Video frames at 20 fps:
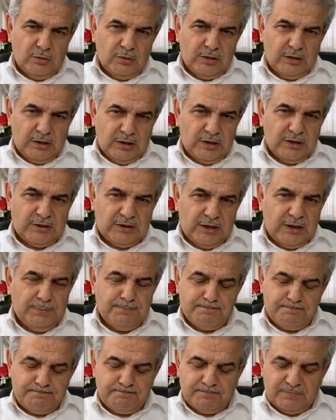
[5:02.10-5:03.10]

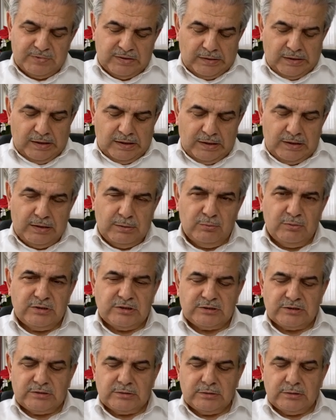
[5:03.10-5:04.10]
hatem
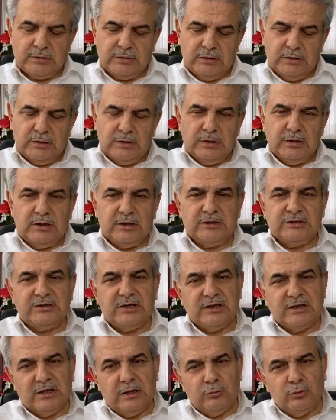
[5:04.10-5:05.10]
dediğimiz
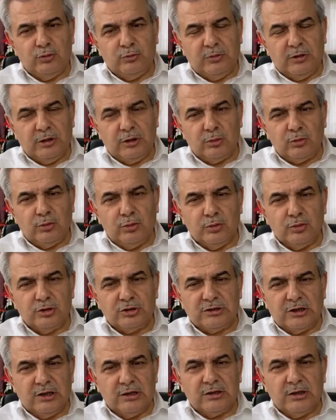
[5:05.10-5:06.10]
Hazreti Ebu Bekir onu
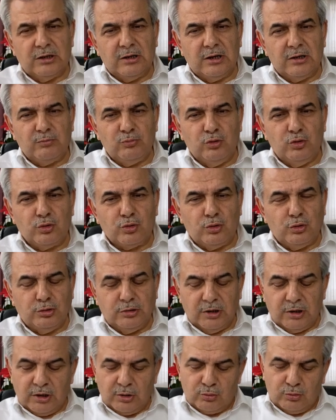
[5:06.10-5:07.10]
saltanat mührü
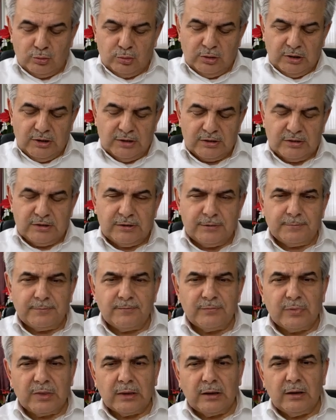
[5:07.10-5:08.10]
olarak kullandı.
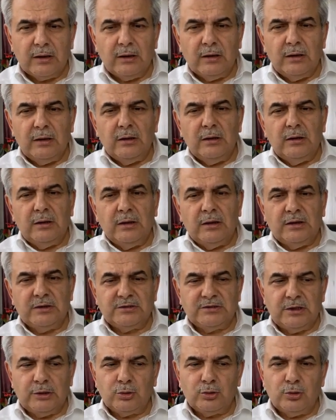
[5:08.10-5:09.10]

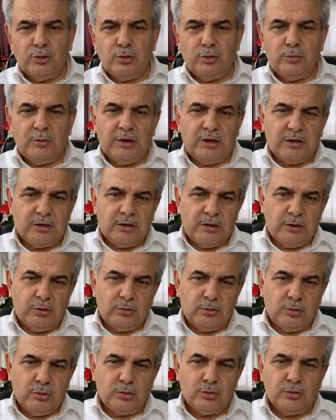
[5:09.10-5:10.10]
Hazreti Ömer de
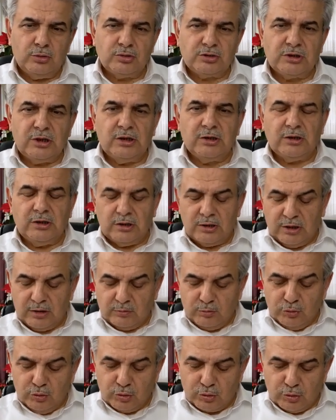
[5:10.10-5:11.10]
onu
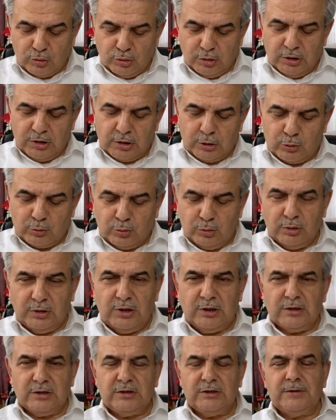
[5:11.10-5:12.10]
saltanat mührü olarak
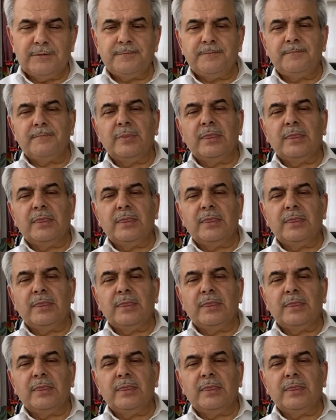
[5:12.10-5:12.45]
kullandı.